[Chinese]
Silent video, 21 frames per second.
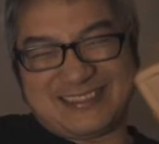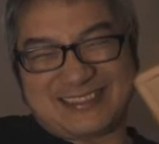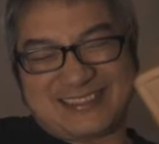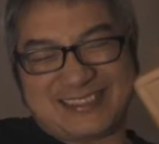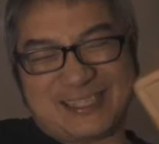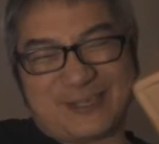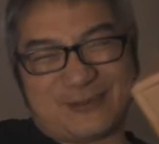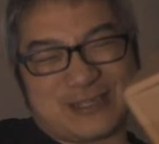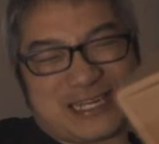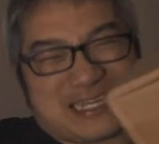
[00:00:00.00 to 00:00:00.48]

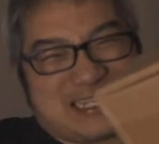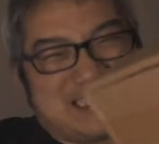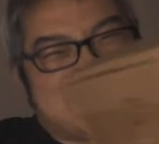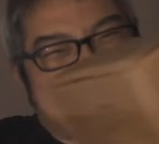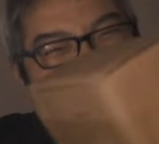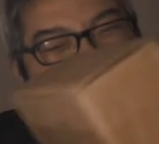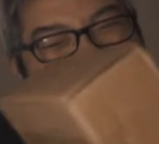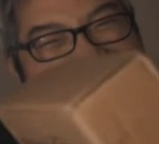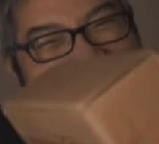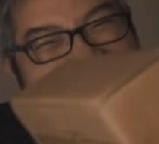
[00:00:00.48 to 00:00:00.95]
叫我来
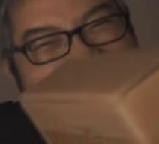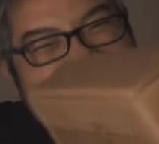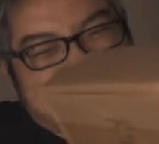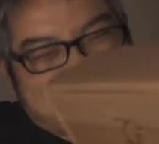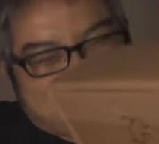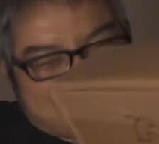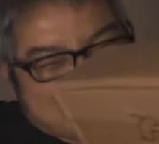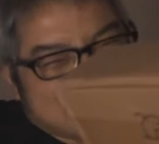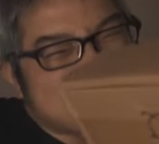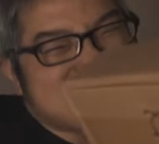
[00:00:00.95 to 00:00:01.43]
试
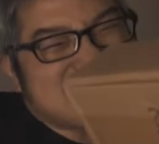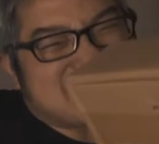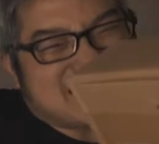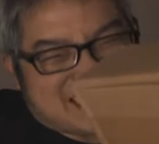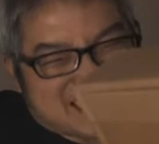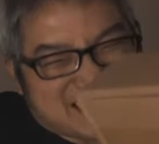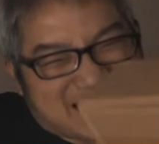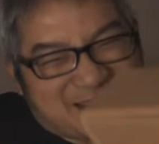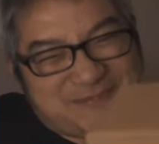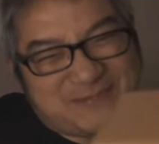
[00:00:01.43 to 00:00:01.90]
试这
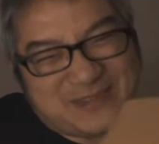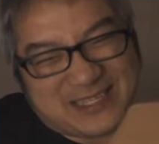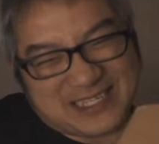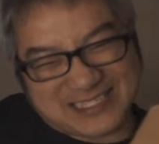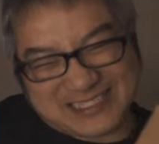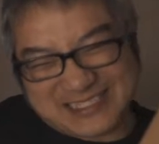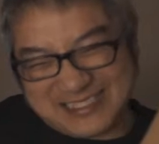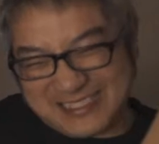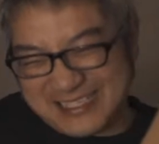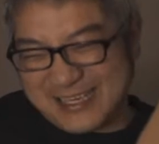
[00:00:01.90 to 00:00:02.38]
产
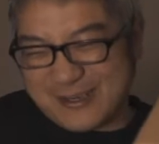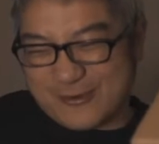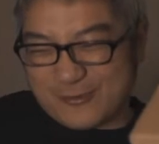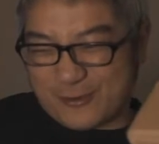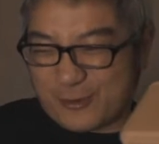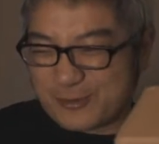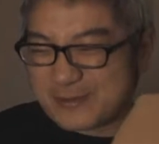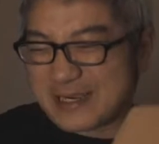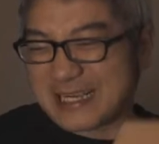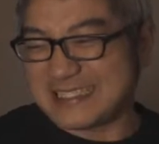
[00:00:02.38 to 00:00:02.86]
品。
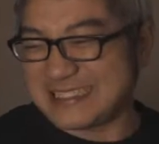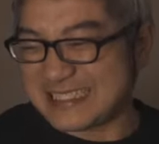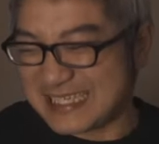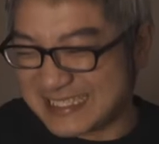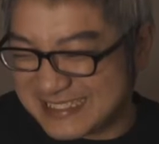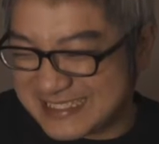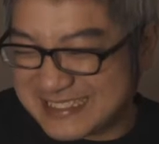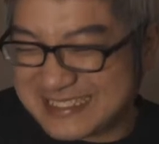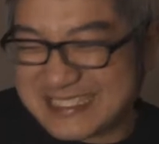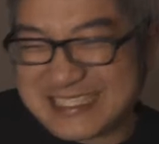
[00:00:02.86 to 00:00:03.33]
我不敢
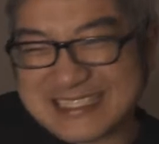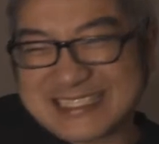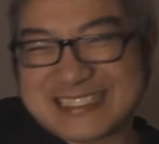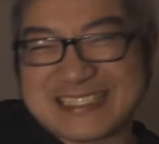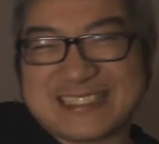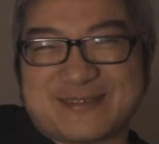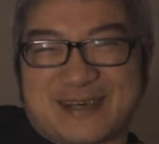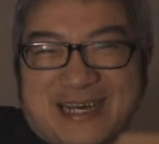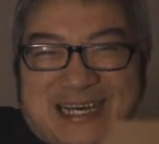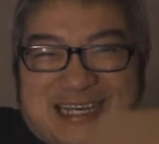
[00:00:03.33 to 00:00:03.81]
讲测
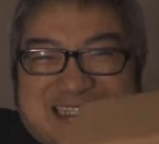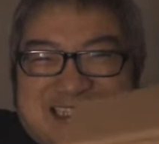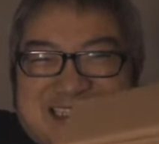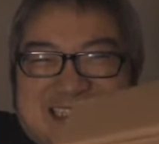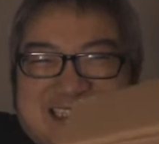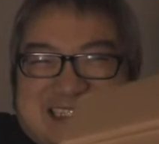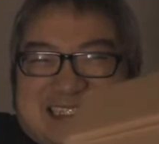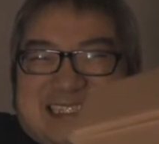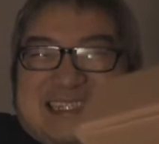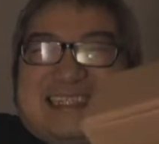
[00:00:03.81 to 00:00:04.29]
试吧，
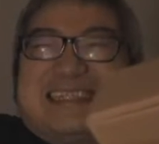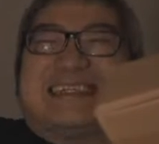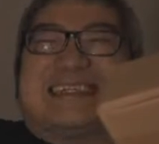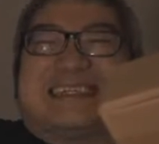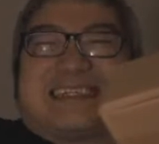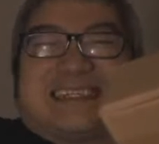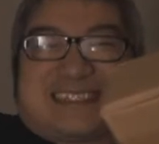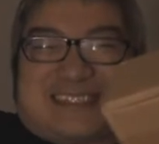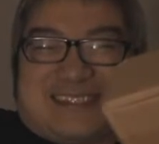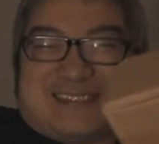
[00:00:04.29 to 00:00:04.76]

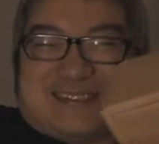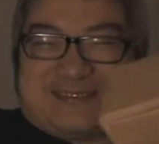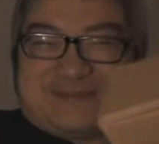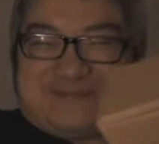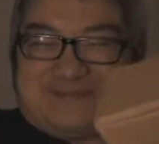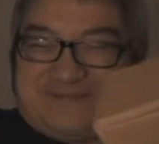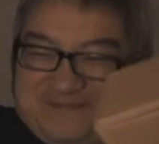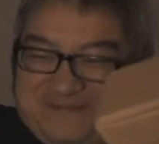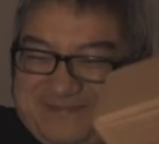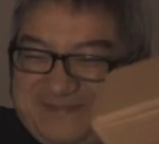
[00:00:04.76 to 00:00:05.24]
但是
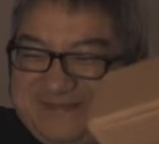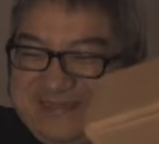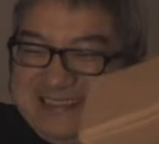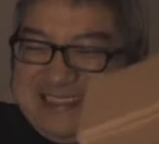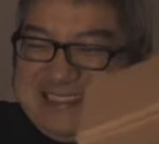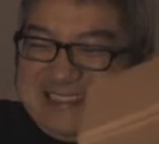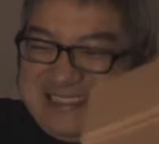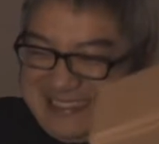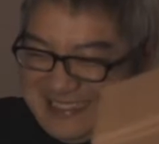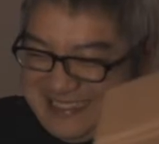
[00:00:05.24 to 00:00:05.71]

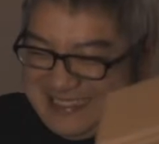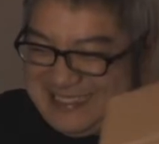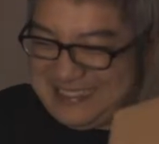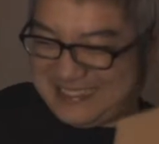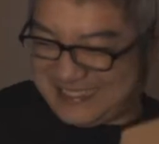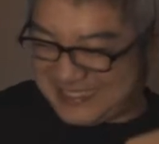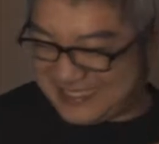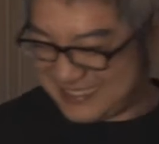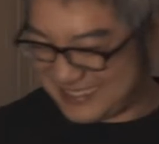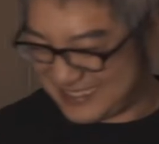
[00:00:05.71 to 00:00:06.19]

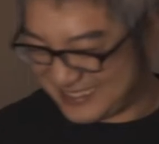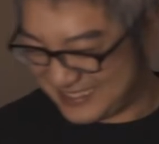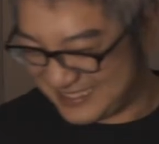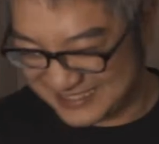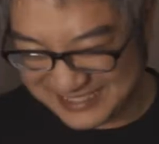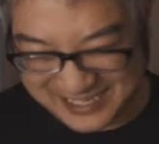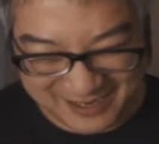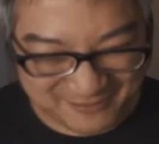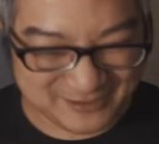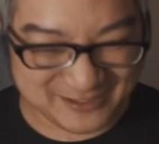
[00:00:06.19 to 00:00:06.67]

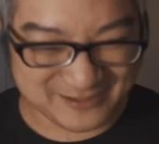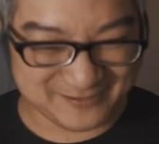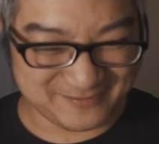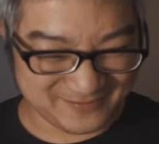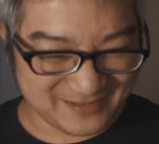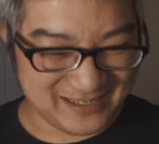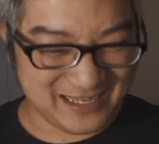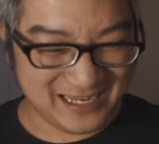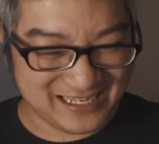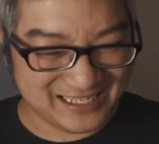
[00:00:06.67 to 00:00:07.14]
他们
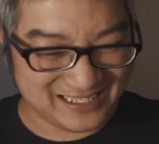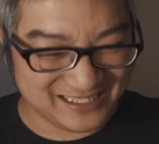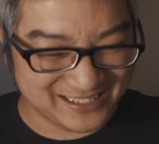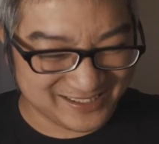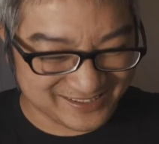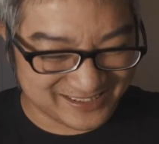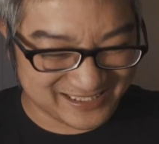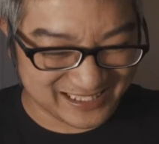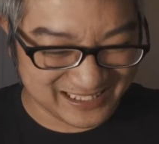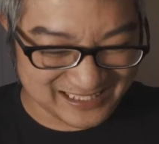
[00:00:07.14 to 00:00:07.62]
很
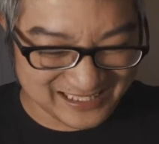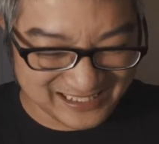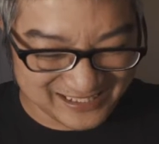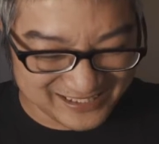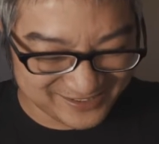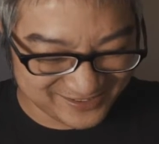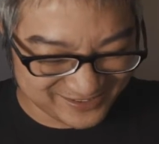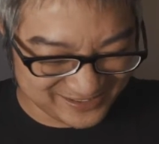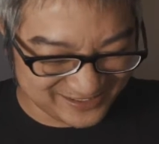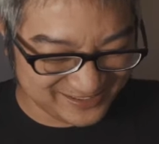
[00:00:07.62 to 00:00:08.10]
有诚意，
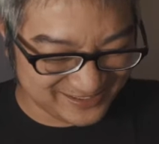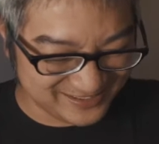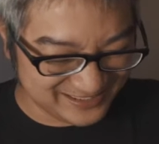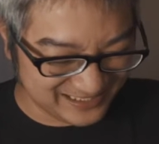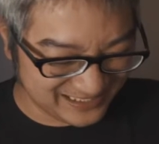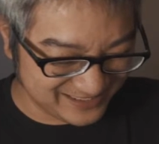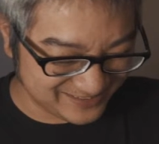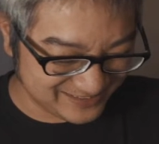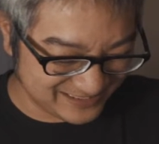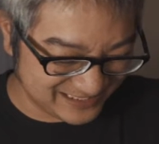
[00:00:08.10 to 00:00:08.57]
我就
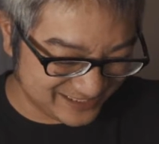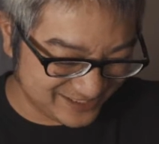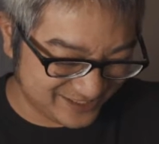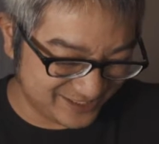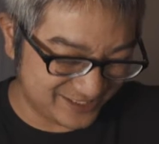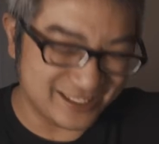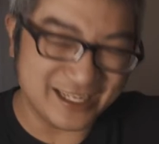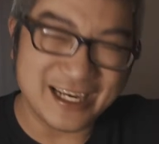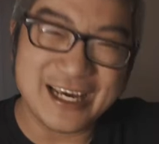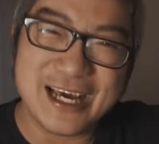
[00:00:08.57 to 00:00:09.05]
很有兴
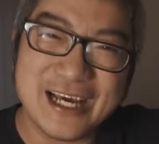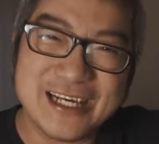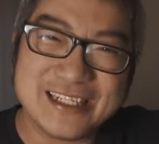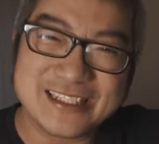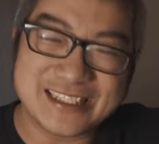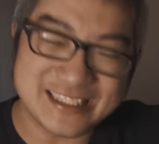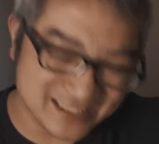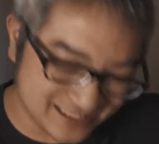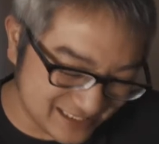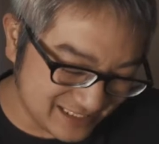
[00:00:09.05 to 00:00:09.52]
趣。
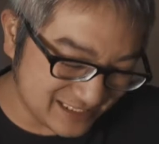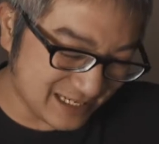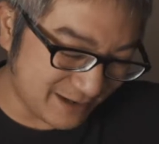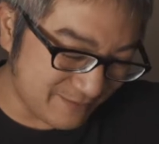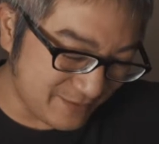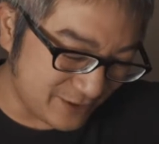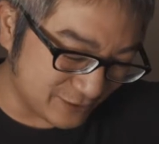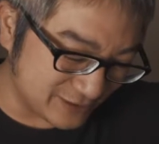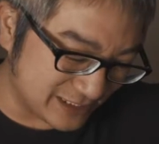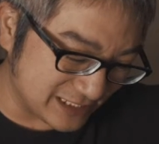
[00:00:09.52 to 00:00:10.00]
其实这产
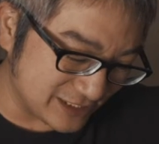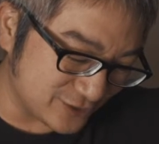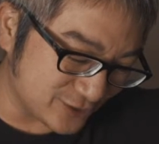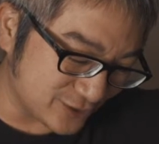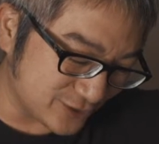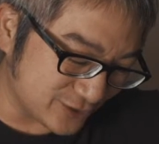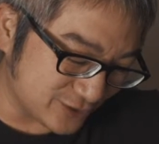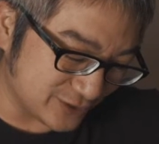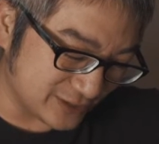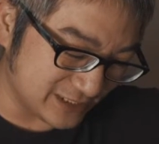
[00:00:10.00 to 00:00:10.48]
品我听
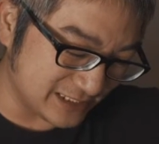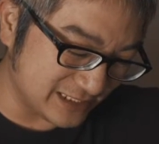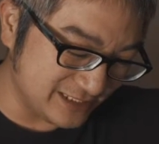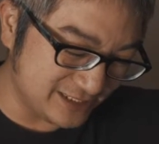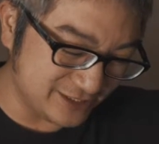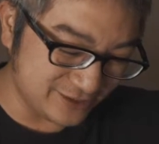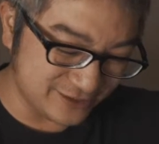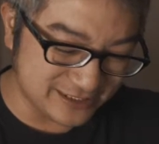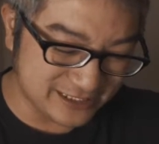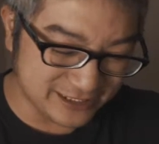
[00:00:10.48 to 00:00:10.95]
说过，很
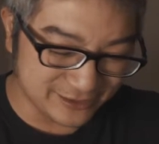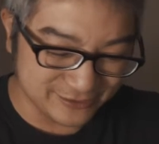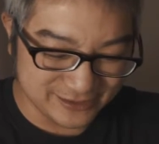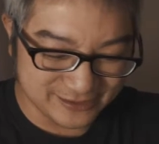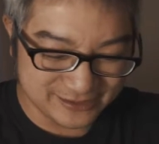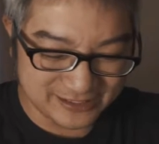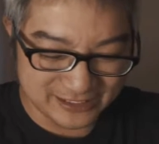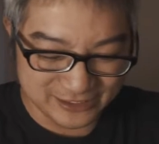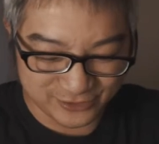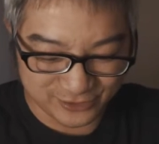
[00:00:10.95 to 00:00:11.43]
久以前我
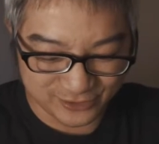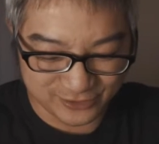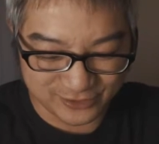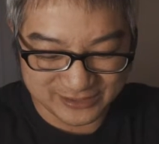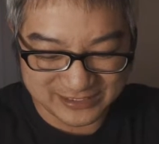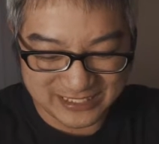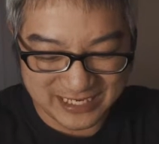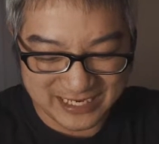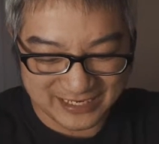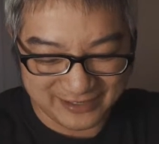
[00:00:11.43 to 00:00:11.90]
就听说过，
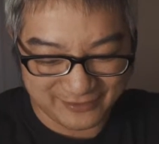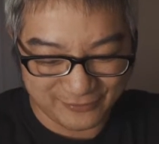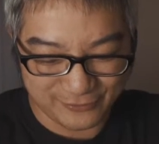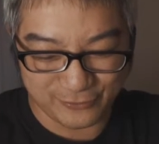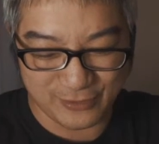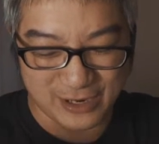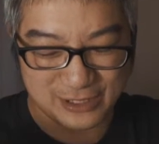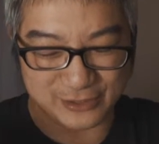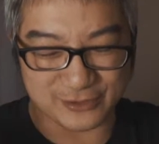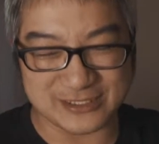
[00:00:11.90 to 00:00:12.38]
在
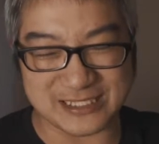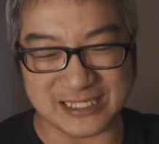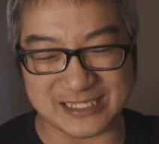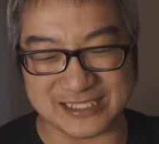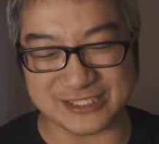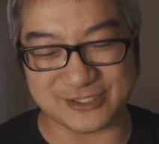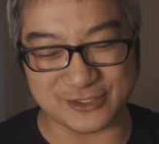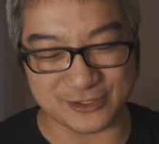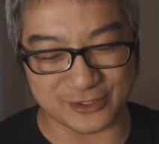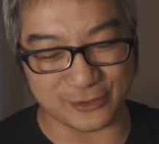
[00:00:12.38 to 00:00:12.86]
网络上
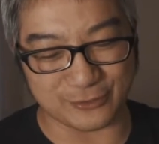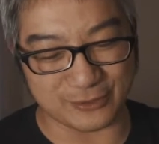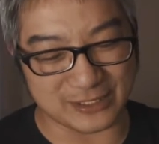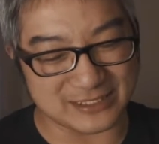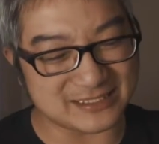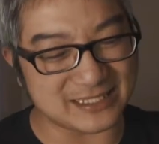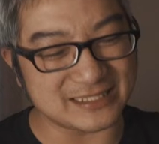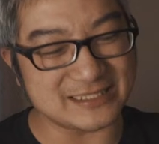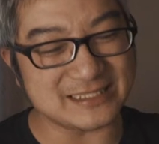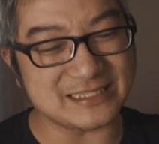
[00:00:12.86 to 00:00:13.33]
听说过，我还
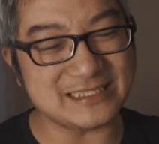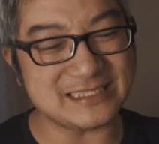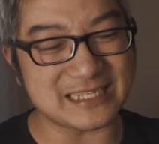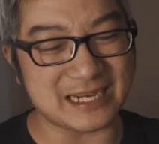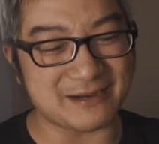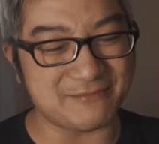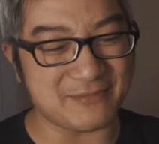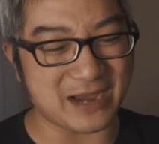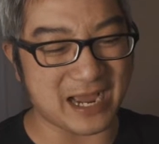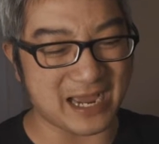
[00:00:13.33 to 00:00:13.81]
曾经
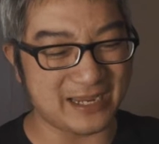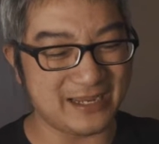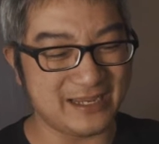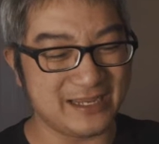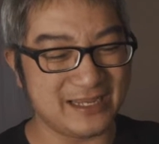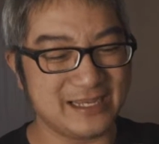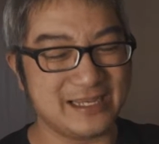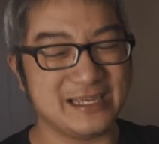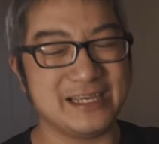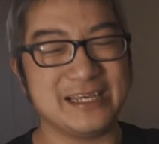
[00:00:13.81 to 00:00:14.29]
想买。
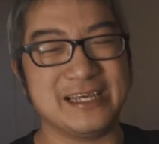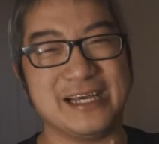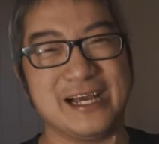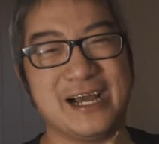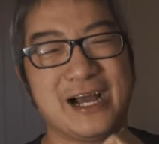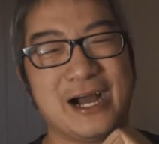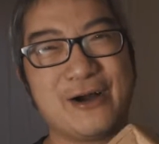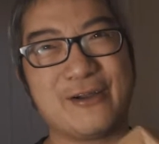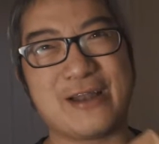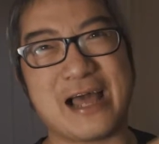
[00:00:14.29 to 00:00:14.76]

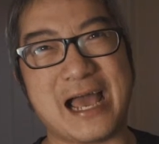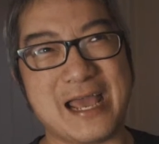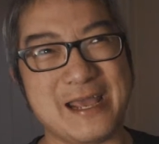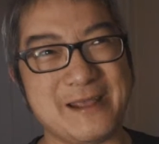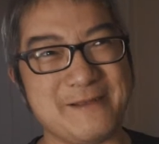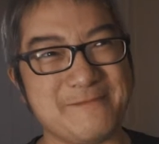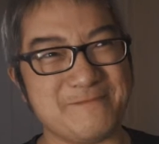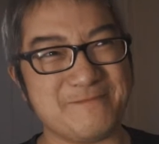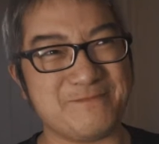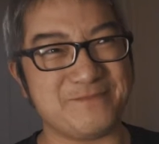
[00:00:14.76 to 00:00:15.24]
后
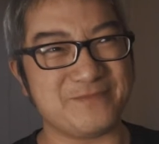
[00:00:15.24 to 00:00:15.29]
来